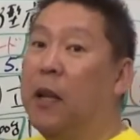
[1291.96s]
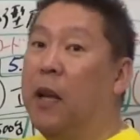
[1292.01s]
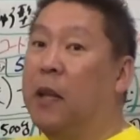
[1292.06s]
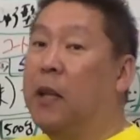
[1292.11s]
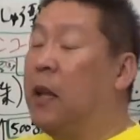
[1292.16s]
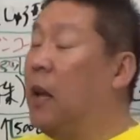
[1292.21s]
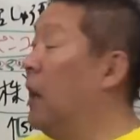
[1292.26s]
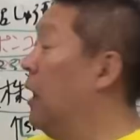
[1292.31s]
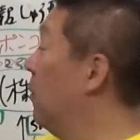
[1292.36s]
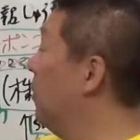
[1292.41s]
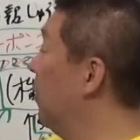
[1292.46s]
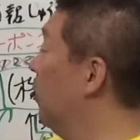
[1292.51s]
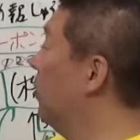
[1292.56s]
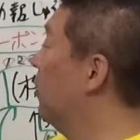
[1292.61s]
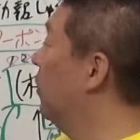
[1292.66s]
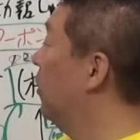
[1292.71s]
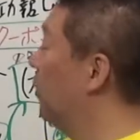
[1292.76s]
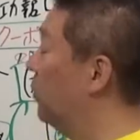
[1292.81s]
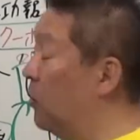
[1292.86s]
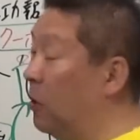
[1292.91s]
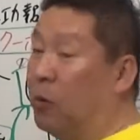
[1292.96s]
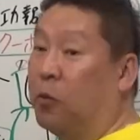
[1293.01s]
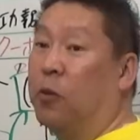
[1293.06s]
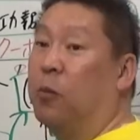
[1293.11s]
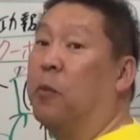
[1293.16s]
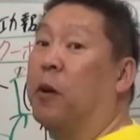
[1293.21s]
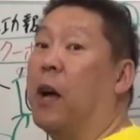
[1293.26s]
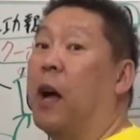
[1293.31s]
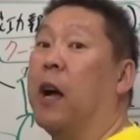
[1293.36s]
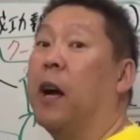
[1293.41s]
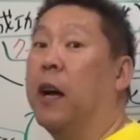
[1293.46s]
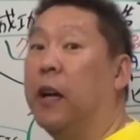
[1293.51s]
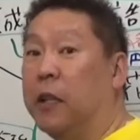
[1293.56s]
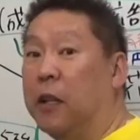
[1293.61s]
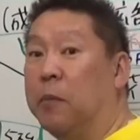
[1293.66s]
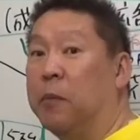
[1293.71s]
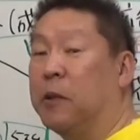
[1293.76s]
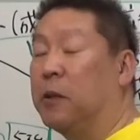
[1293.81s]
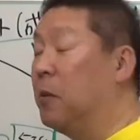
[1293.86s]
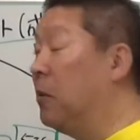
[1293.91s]
でテレビを売ろうということも考え
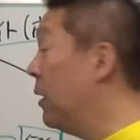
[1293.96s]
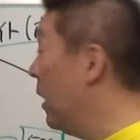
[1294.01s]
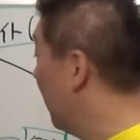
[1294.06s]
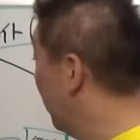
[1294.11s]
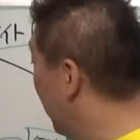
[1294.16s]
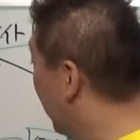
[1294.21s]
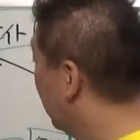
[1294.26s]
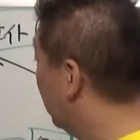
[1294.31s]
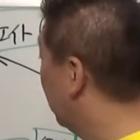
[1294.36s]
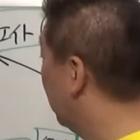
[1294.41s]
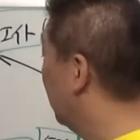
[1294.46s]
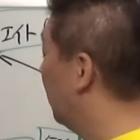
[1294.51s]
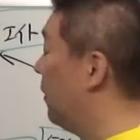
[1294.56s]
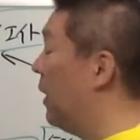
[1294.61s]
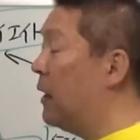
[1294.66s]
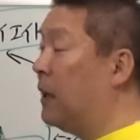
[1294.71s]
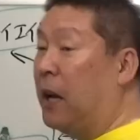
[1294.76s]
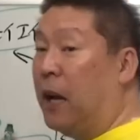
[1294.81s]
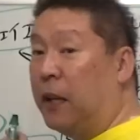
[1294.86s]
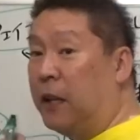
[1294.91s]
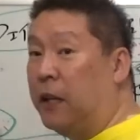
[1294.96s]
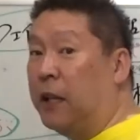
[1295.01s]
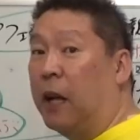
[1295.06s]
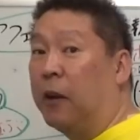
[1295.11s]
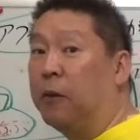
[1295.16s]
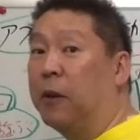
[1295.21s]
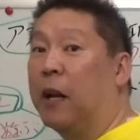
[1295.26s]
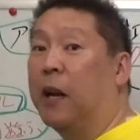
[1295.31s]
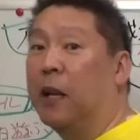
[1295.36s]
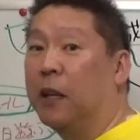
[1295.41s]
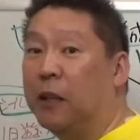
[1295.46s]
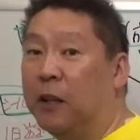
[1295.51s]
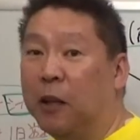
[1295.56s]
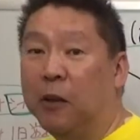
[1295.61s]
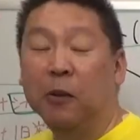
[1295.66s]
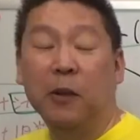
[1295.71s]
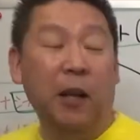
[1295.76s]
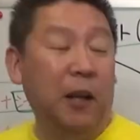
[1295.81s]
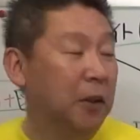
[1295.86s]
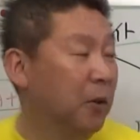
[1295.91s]
ています。これはまあちょっと話題になるかなって
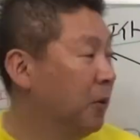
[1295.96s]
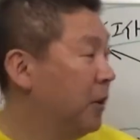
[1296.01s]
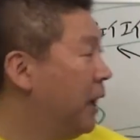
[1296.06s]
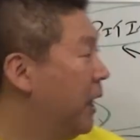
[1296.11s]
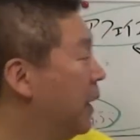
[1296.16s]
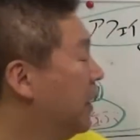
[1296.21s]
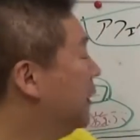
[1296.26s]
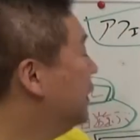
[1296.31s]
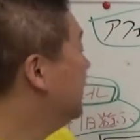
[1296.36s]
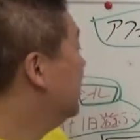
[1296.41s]
いう程度で